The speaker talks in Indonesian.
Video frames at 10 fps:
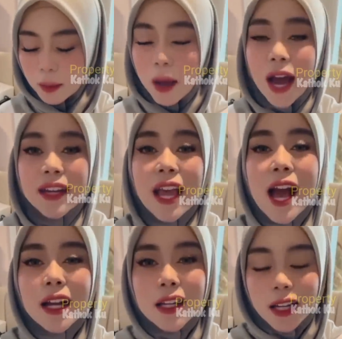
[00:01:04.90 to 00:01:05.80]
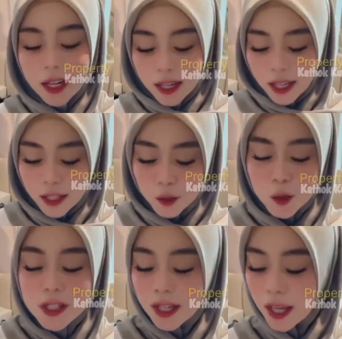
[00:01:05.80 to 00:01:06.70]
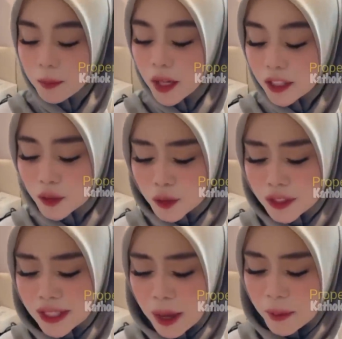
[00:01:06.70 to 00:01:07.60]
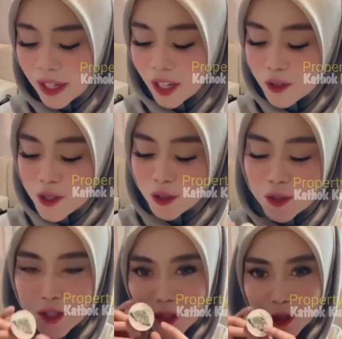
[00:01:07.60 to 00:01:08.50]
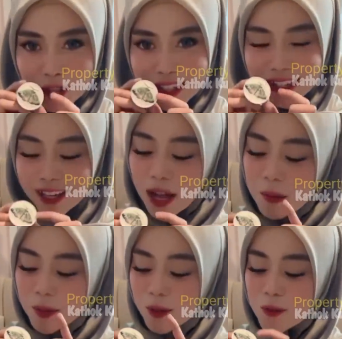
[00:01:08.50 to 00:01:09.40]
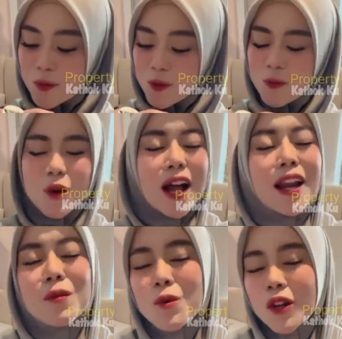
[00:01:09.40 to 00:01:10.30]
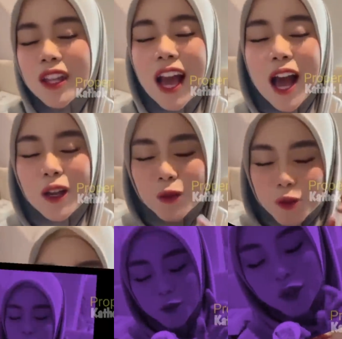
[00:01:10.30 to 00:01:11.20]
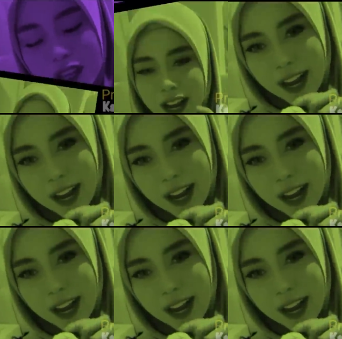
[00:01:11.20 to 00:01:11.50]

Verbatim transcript: selaku road manager si Ya, dia sudah menunggu si untuk